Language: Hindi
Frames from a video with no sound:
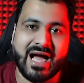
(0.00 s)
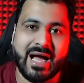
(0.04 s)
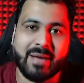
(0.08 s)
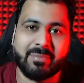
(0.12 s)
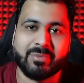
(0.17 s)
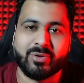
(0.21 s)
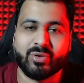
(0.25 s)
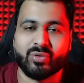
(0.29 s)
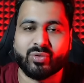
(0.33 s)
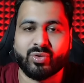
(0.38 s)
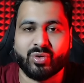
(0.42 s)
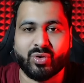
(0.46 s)

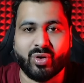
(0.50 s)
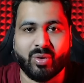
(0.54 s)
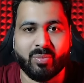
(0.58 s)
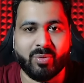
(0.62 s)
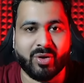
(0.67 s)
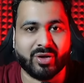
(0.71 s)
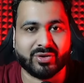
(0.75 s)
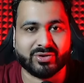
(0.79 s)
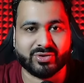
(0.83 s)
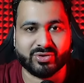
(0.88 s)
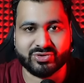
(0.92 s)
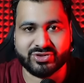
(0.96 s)
आप लोगों को
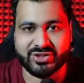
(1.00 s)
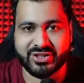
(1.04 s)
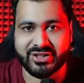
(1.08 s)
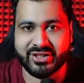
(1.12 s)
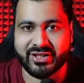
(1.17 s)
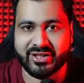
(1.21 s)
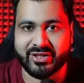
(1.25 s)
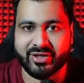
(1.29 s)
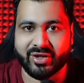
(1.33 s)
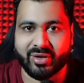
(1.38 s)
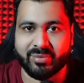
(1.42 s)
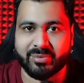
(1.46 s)
बहुत कुछ
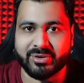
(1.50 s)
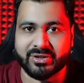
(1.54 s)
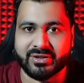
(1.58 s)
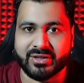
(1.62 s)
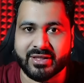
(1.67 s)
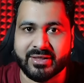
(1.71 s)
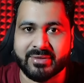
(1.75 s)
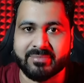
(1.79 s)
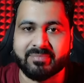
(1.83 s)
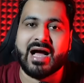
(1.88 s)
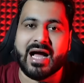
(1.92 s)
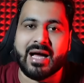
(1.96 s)
सीखने को
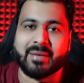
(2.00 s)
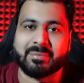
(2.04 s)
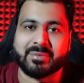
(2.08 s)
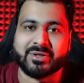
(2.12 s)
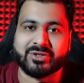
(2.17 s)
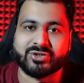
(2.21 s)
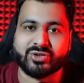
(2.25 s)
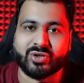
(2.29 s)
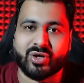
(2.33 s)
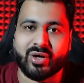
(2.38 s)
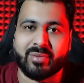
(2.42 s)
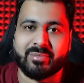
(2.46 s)
मिलते हैं
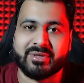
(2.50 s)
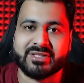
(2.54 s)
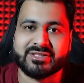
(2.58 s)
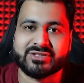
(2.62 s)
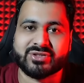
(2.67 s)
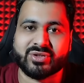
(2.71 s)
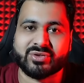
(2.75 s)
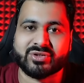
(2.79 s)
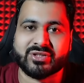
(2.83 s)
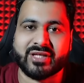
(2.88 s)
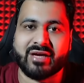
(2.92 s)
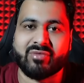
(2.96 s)
आपके जो
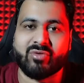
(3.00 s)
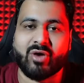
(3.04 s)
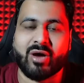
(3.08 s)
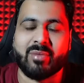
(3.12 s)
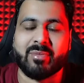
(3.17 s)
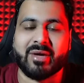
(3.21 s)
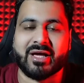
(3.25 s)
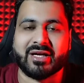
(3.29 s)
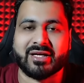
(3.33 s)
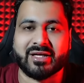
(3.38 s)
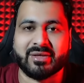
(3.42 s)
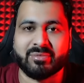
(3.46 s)
कमेंट्स होते हैं वो
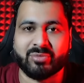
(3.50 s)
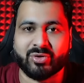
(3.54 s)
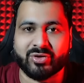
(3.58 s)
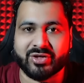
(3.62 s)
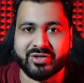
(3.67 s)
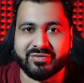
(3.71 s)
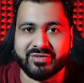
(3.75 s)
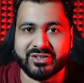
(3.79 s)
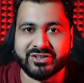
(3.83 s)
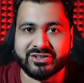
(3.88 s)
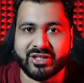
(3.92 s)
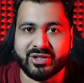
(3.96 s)
हमारे लिए
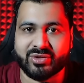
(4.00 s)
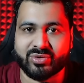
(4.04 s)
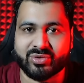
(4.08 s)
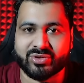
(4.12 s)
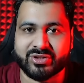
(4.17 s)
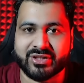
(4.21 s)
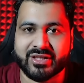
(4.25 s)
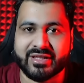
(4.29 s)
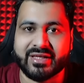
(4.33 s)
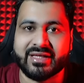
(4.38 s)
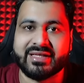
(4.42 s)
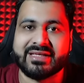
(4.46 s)
मोटिवेशन
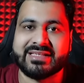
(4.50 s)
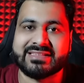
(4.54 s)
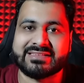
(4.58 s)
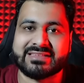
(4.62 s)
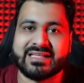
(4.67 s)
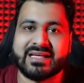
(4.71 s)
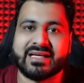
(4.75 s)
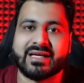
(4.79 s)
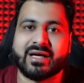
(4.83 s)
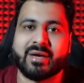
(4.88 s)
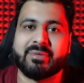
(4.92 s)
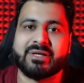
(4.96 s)
होते हैं
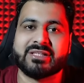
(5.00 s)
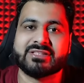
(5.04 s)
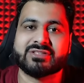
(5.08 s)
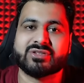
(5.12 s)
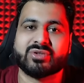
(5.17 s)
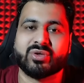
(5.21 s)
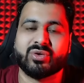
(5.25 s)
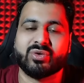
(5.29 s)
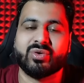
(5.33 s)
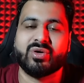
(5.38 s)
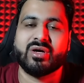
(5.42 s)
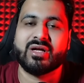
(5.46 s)
इसलिए कमेंट्स
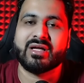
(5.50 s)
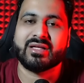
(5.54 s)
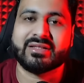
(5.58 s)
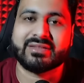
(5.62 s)
को